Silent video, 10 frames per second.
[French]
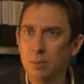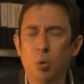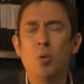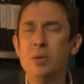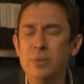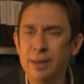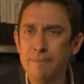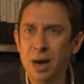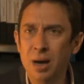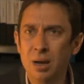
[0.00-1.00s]
Pourquoi ils ne nous
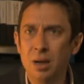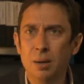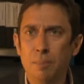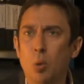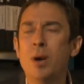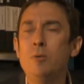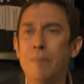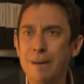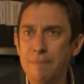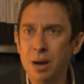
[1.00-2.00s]
aident pas Pourquoi ils ne nous
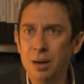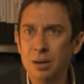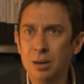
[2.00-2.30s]
parlent pas